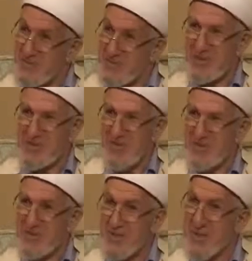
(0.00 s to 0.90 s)
Ne kadar
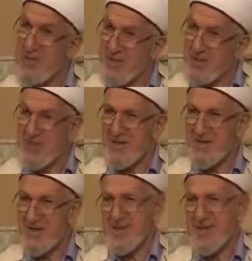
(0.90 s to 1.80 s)
güzel
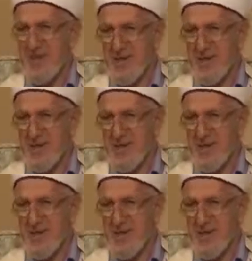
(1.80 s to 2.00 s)
dediğin